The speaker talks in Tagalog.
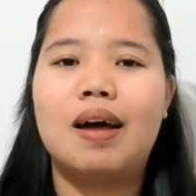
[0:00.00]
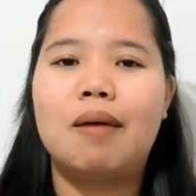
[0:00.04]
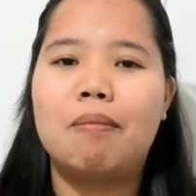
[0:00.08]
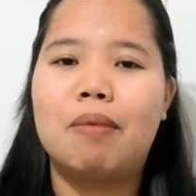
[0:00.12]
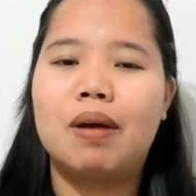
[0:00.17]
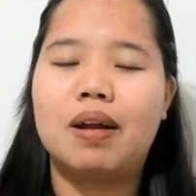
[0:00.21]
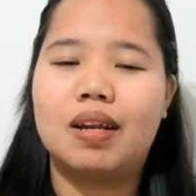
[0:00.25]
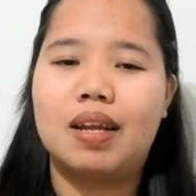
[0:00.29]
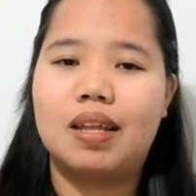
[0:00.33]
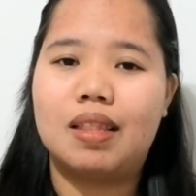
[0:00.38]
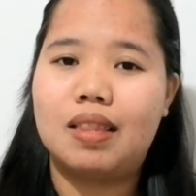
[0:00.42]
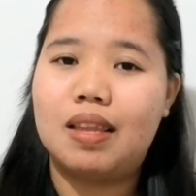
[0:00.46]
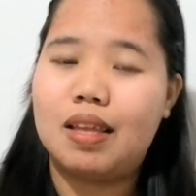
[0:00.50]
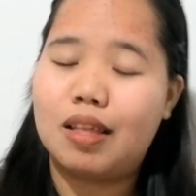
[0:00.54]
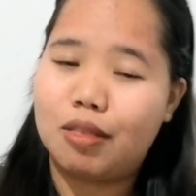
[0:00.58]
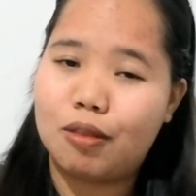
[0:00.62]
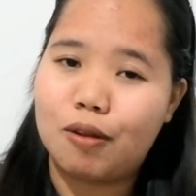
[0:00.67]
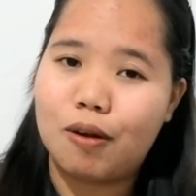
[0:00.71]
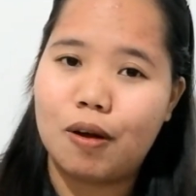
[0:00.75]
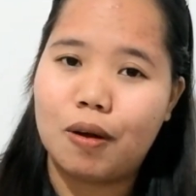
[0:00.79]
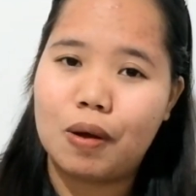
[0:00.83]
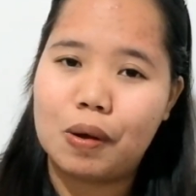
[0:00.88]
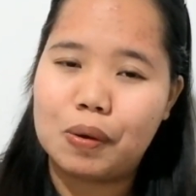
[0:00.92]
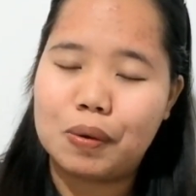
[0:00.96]
Habang
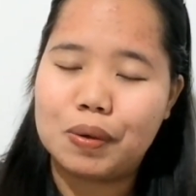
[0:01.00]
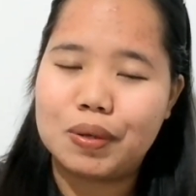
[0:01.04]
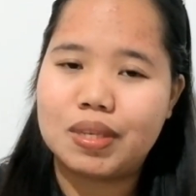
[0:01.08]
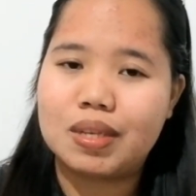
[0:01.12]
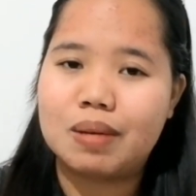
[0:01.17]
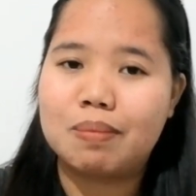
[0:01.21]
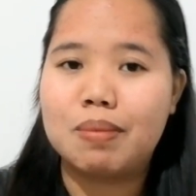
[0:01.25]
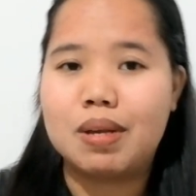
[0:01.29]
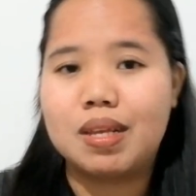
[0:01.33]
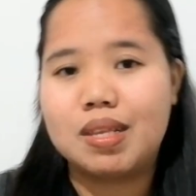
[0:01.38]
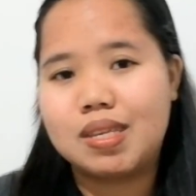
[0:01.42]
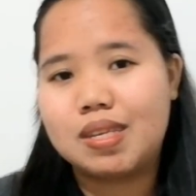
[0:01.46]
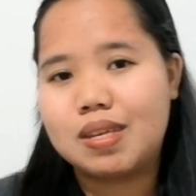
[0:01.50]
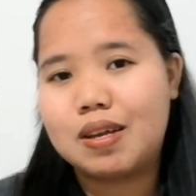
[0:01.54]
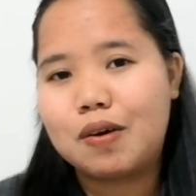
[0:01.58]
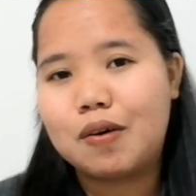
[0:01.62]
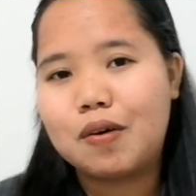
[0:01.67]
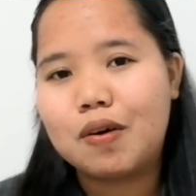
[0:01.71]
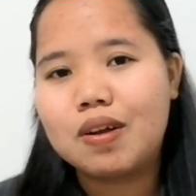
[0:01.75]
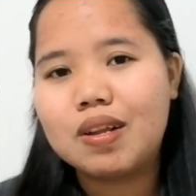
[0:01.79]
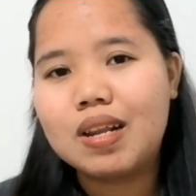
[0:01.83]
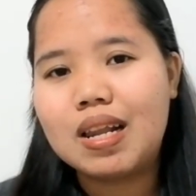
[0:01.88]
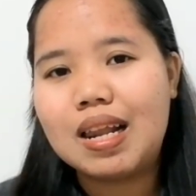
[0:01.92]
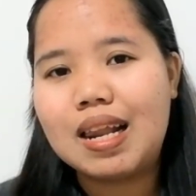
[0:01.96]
nandito ako sa
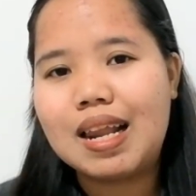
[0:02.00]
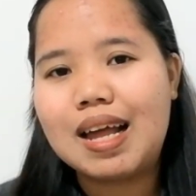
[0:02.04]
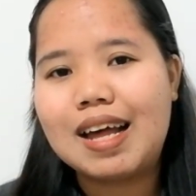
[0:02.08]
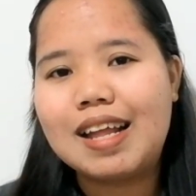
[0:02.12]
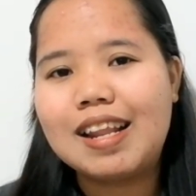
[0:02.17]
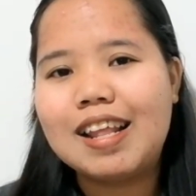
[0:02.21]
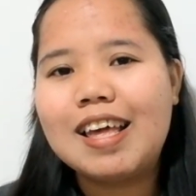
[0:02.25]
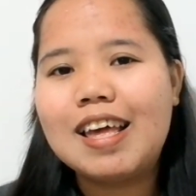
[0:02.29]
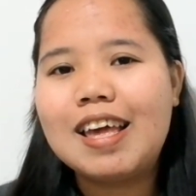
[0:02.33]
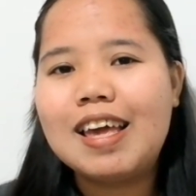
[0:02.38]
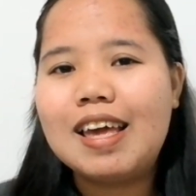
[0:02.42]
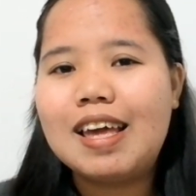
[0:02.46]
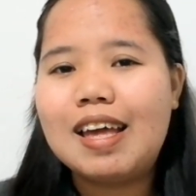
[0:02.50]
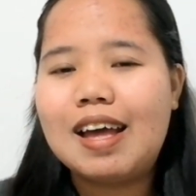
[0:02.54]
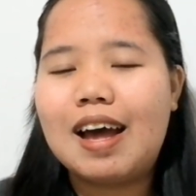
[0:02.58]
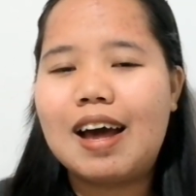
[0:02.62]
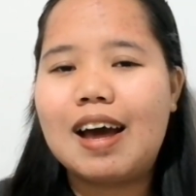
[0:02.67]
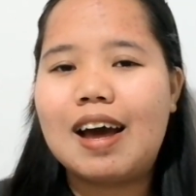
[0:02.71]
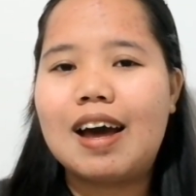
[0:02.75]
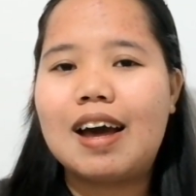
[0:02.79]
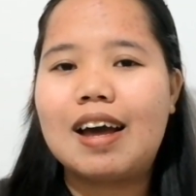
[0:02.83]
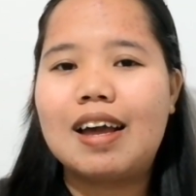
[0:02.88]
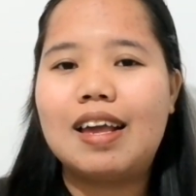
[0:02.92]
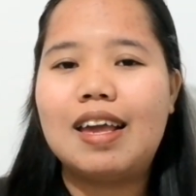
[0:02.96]
bansang Holy Land,
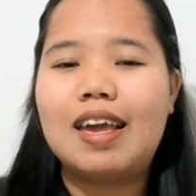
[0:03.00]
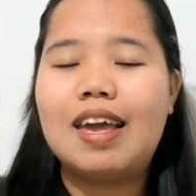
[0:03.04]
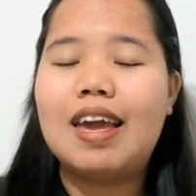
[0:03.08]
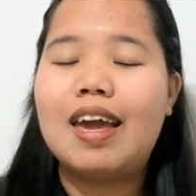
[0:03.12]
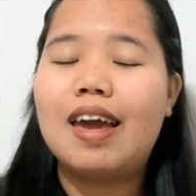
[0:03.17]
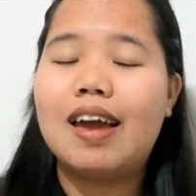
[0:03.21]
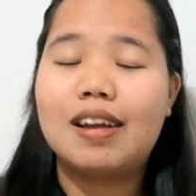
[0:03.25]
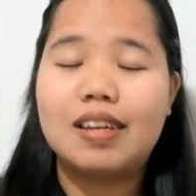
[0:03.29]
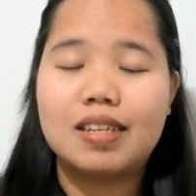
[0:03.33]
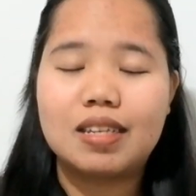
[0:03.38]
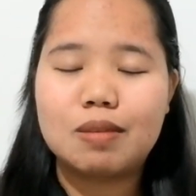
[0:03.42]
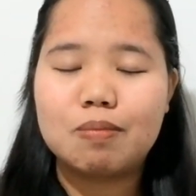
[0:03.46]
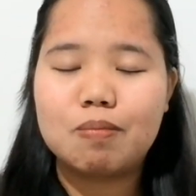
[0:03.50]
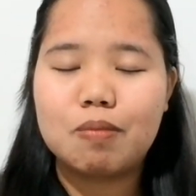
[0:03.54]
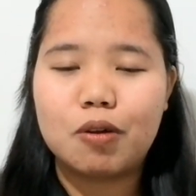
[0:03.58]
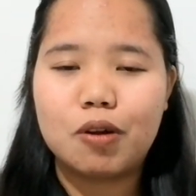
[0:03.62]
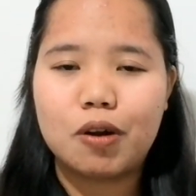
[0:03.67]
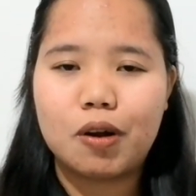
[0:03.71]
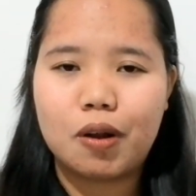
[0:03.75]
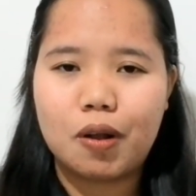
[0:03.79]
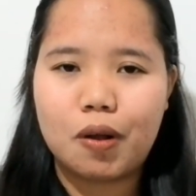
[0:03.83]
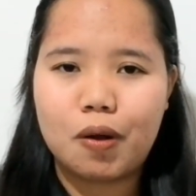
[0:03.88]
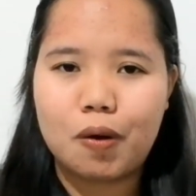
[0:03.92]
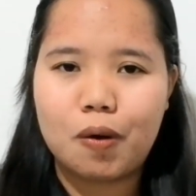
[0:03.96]
uh,
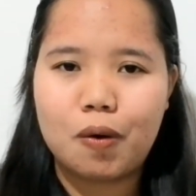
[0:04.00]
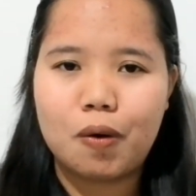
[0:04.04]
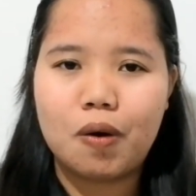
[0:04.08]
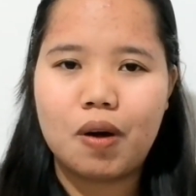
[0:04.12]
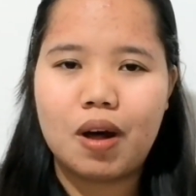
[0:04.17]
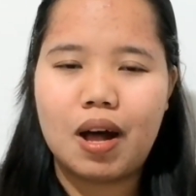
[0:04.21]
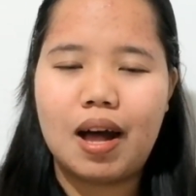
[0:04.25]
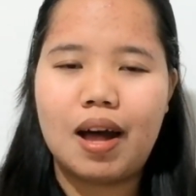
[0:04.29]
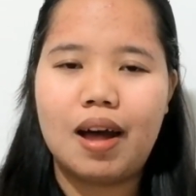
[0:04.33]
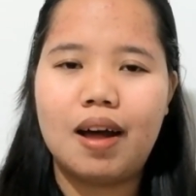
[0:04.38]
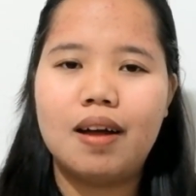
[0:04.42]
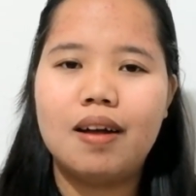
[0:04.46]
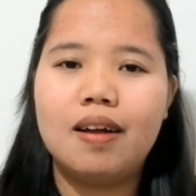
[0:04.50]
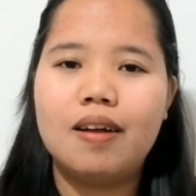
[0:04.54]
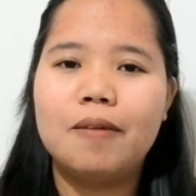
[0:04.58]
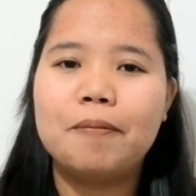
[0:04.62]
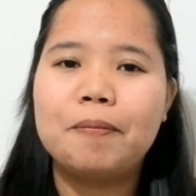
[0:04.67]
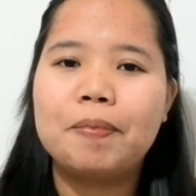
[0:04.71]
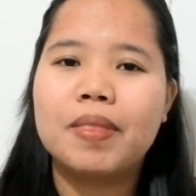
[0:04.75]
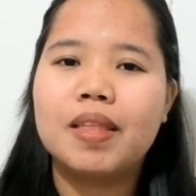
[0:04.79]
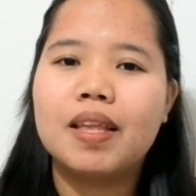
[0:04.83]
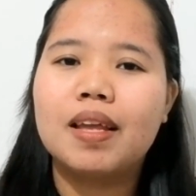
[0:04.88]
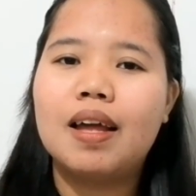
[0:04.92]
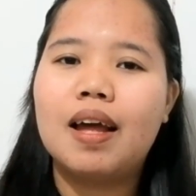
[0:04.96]
i-explore ko
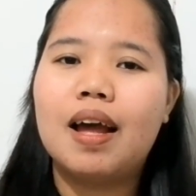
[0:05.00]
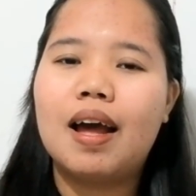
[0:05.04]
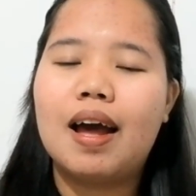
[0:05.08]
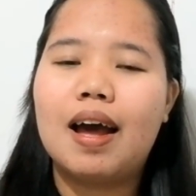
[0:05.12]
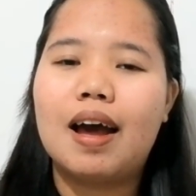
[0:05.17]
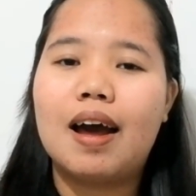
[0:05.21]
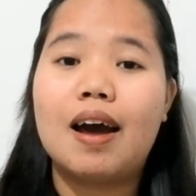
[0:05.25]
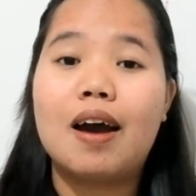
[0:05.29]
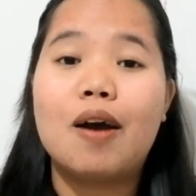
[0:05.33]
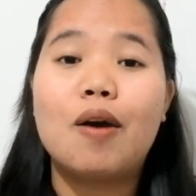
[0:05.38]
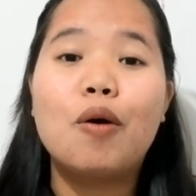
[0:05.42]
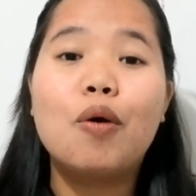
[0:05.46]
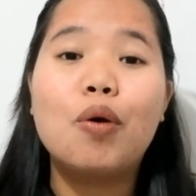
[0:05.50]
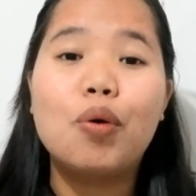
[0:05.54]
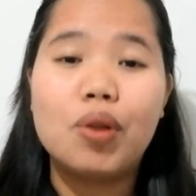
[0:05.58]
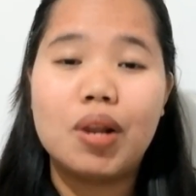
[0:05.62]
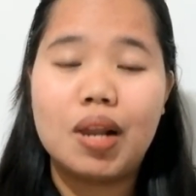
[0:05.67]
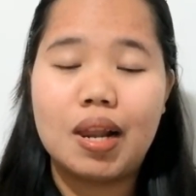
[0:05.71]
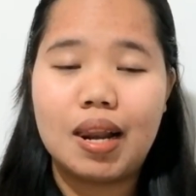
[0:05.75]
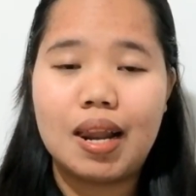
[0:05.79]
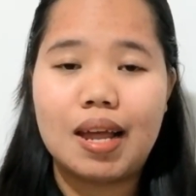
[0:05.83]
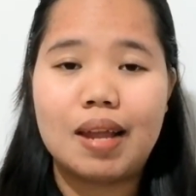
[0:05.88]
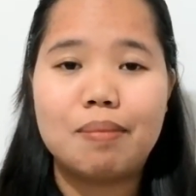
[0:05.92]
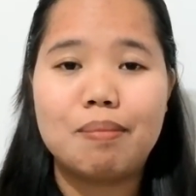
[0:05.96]
ang uh,
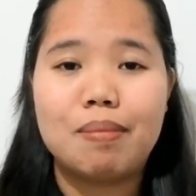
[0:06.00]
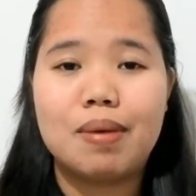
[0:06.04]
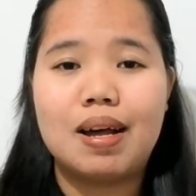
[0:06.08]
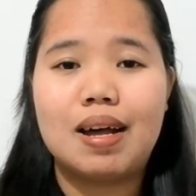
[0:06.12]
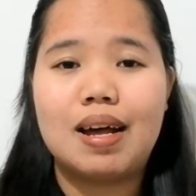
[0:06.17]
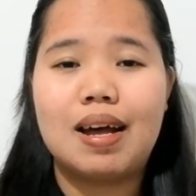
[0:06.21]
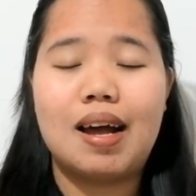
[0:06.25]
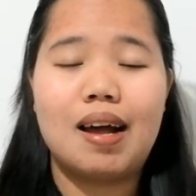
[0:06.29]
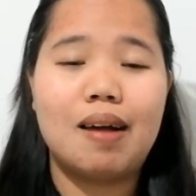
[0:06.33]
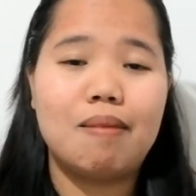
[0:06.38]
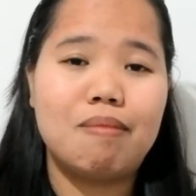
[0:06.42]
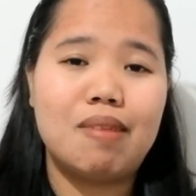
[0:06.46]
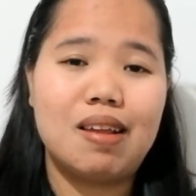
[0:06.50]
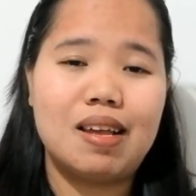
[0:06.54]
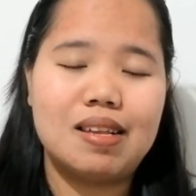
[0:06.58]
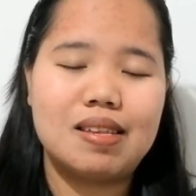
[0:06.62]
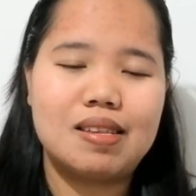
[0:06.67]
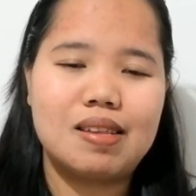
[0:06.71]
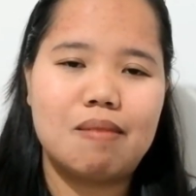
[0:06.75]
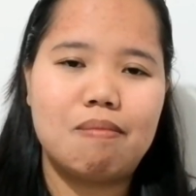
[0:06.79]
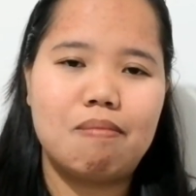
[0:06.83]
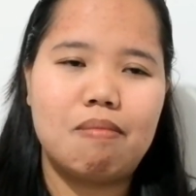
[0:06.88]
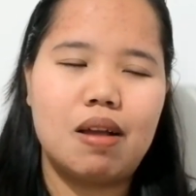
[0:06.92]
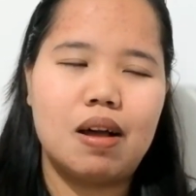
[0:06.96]
Holy Land mga
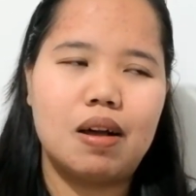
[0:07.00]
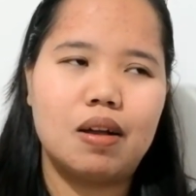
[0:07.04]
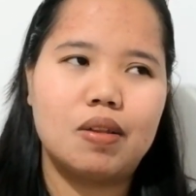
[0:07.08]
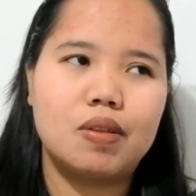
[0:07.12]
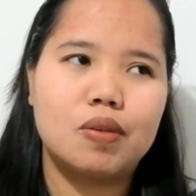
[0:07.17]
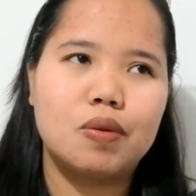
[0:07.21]
kablessed vlog.